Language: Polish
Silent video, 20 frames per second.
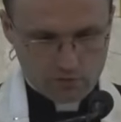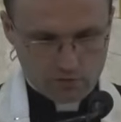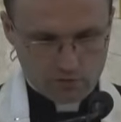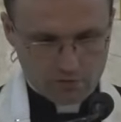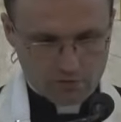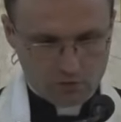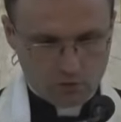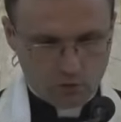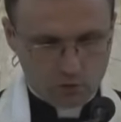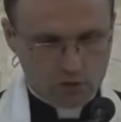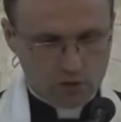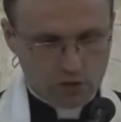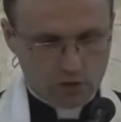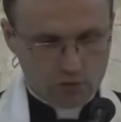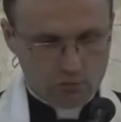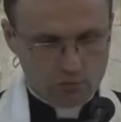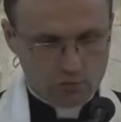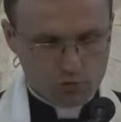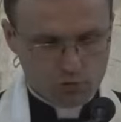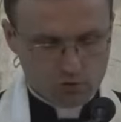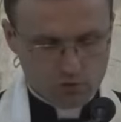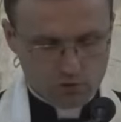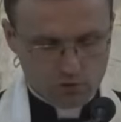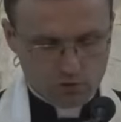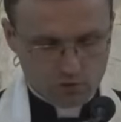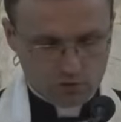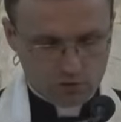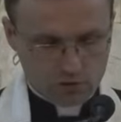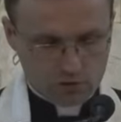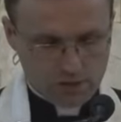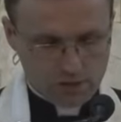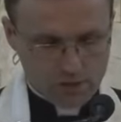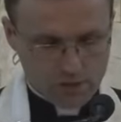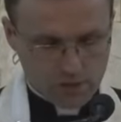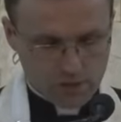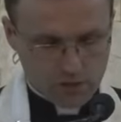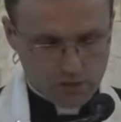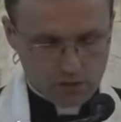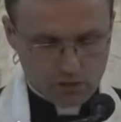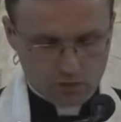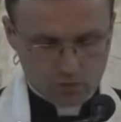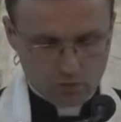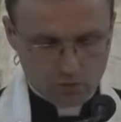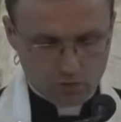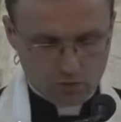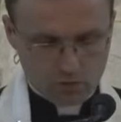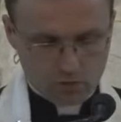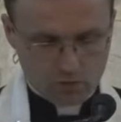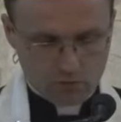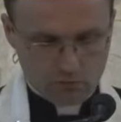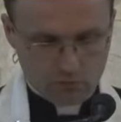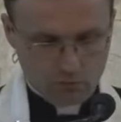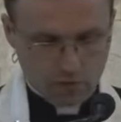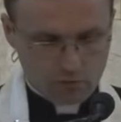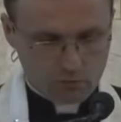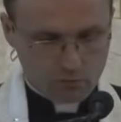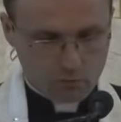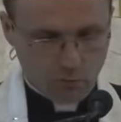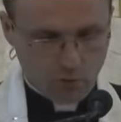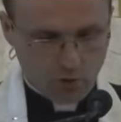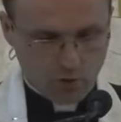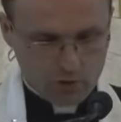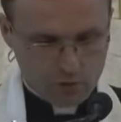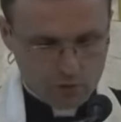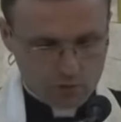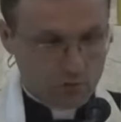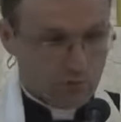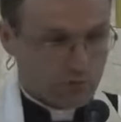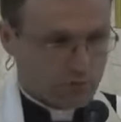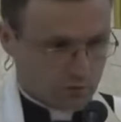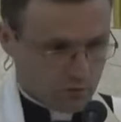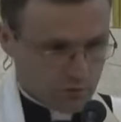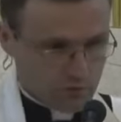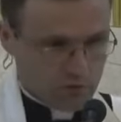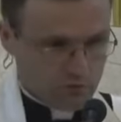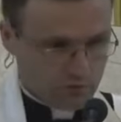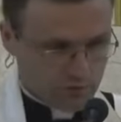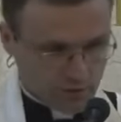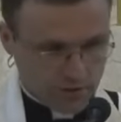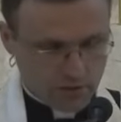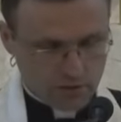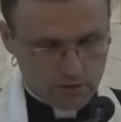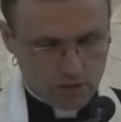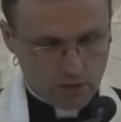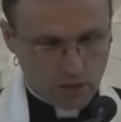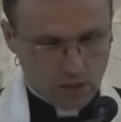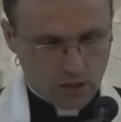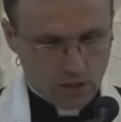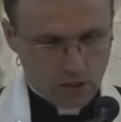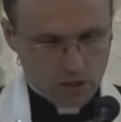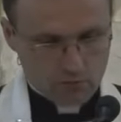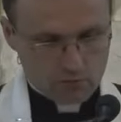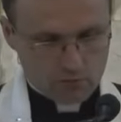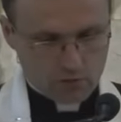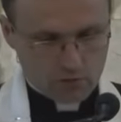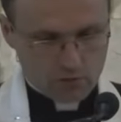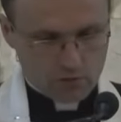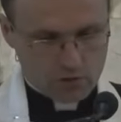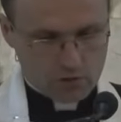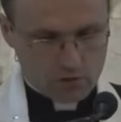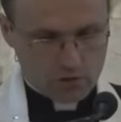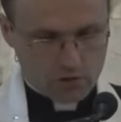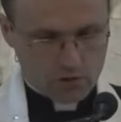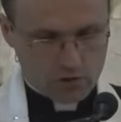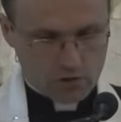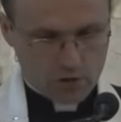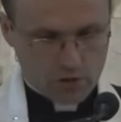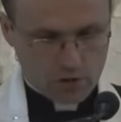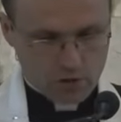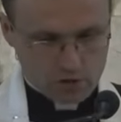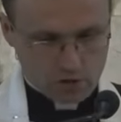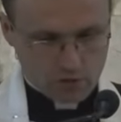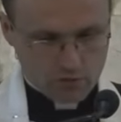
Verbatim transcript: cnoty, nad, cnoty nadziei, które nam Pan Bóg pokazuje w cnocie wiary, mianowicie szczęście